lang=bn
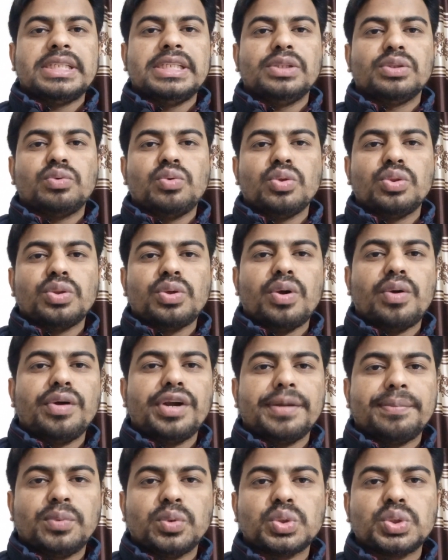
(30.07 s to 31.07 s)
কিন কোন
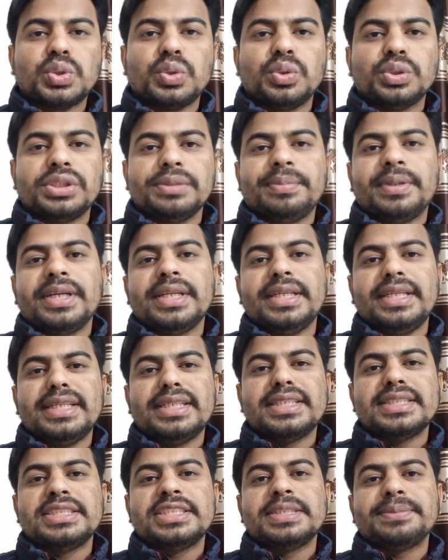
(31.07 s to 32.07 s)
ধরনের প্রশ্ন হতে পারে
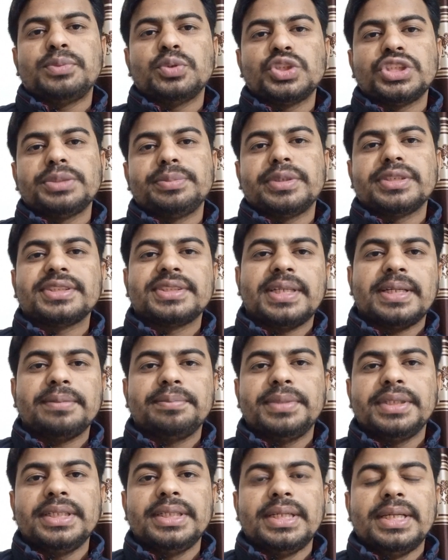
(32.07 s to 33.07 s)
ইংরেজি যে পঁচিশ মার্চ
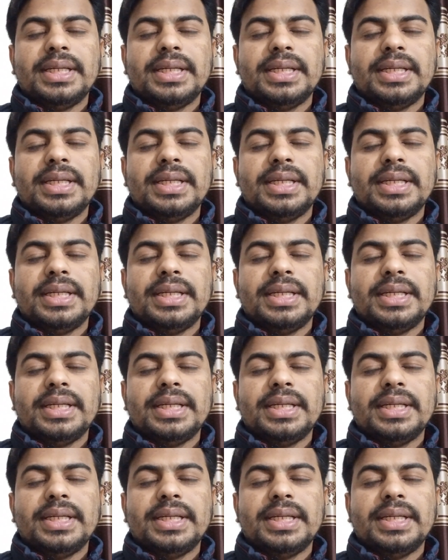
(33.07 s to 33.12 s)
থাকবে